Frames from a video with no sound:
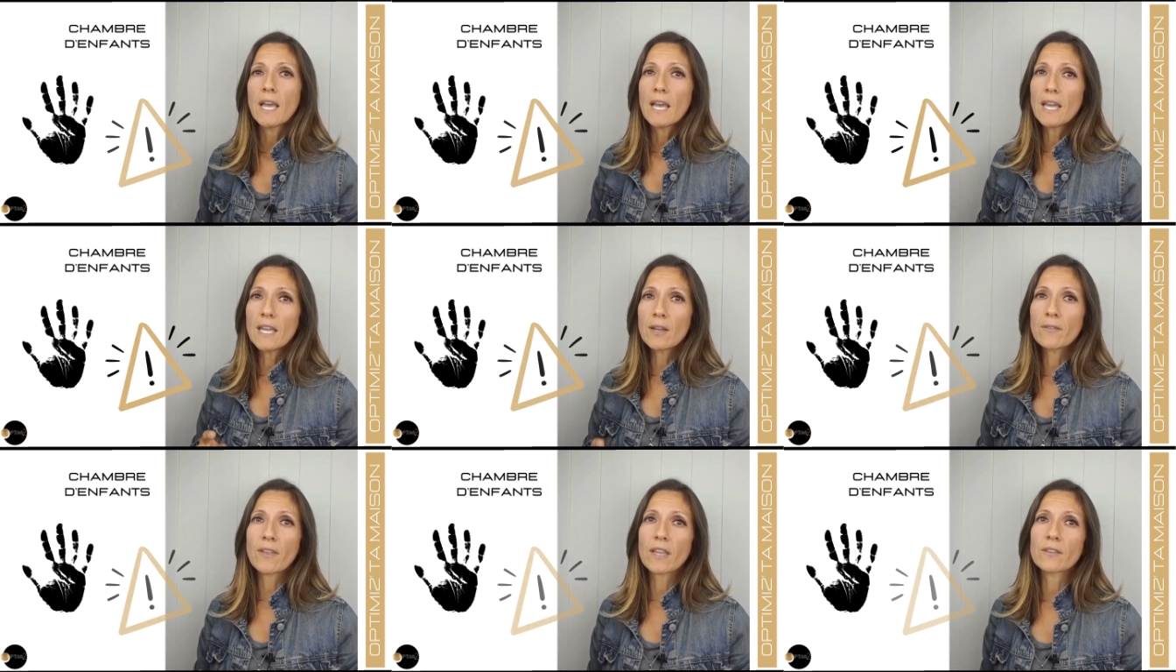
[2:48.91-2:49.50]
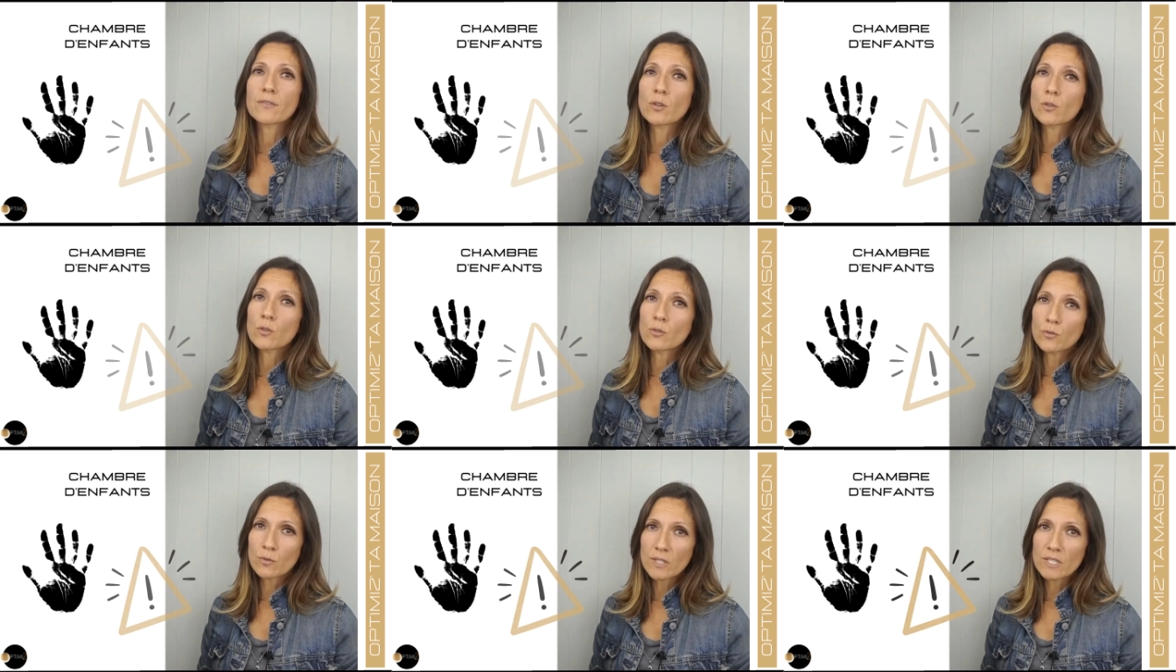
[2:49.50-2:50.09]
et en vérifiant que
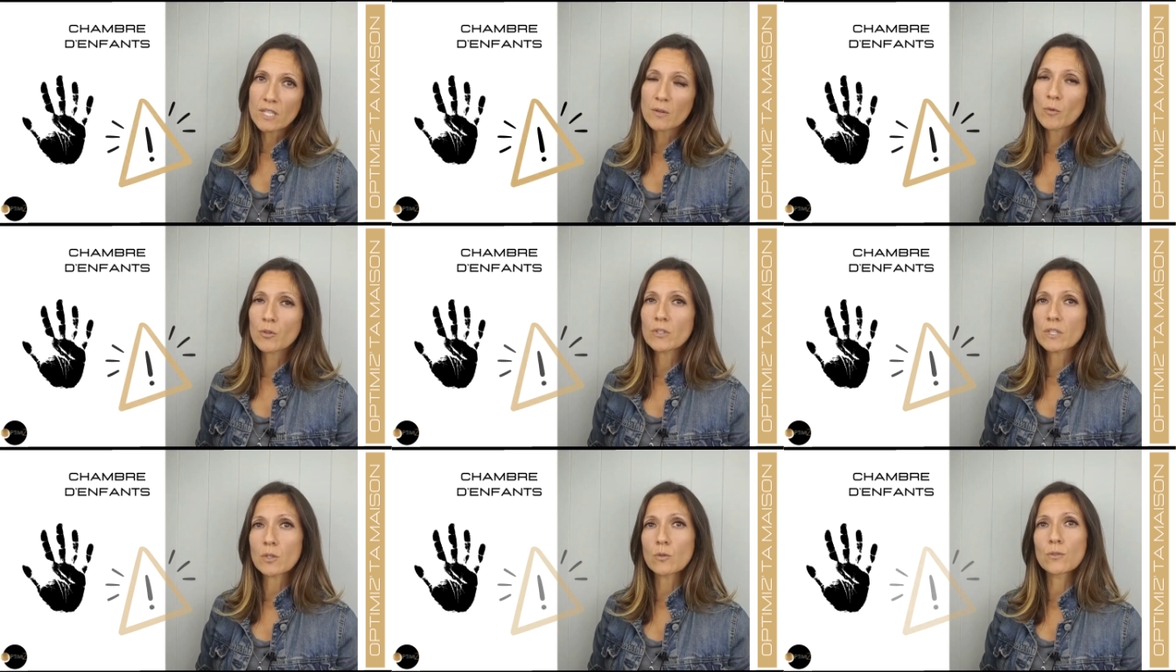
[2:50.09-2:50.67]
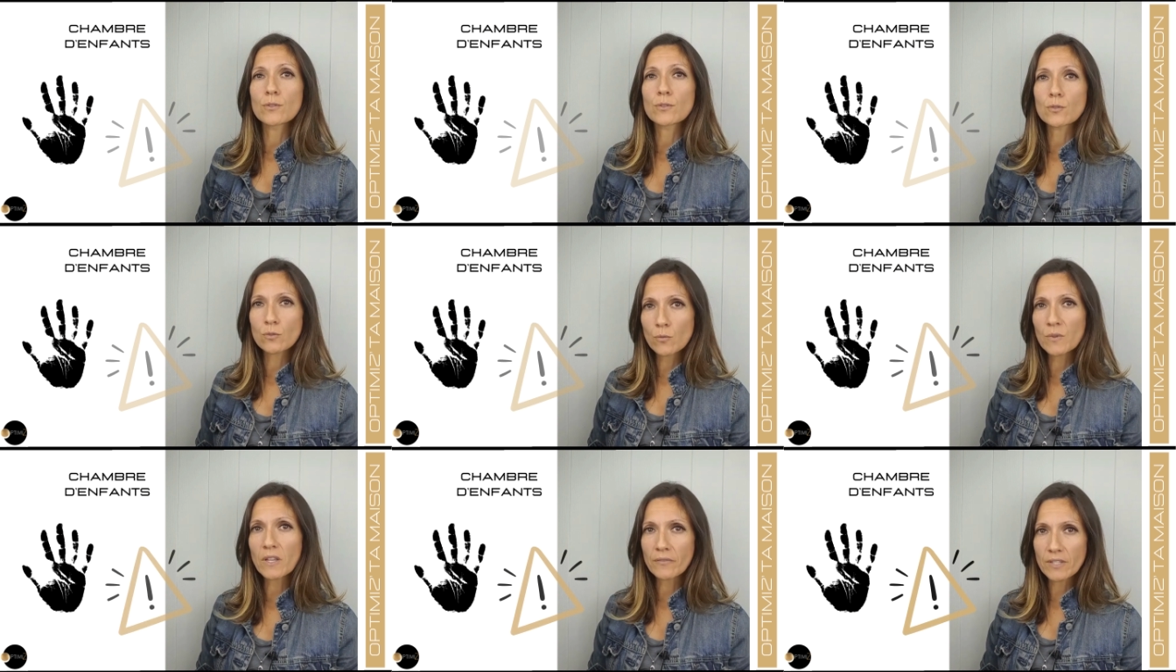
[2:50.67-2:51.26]
tous les éléments de déco
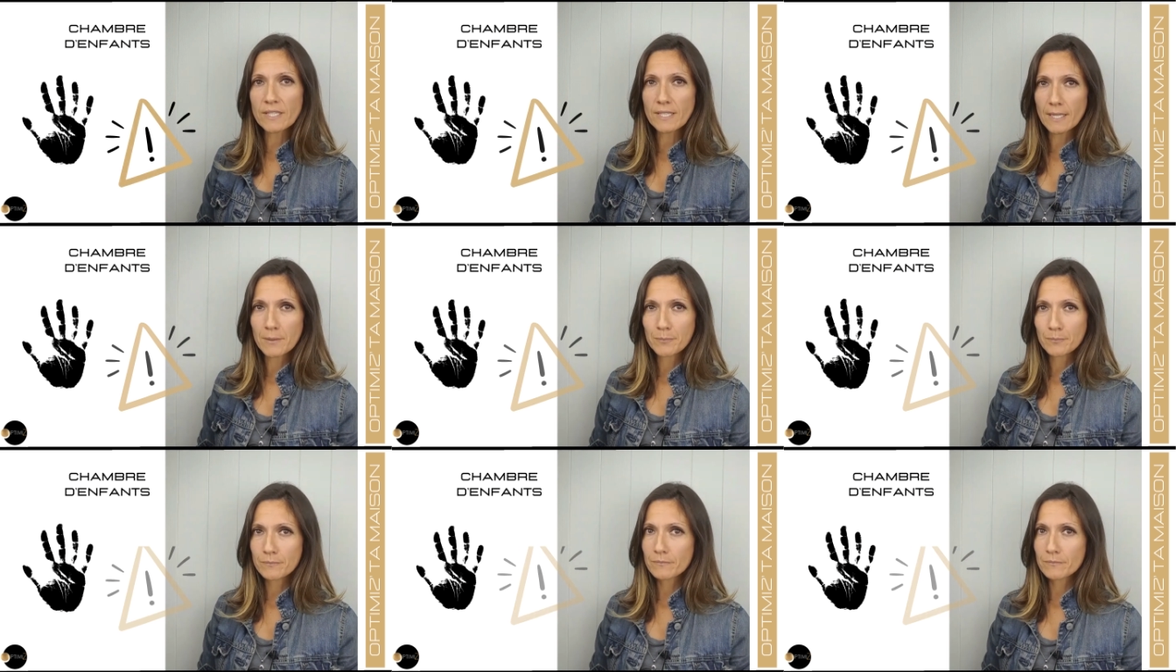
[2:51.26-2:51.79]
sont bien fixés.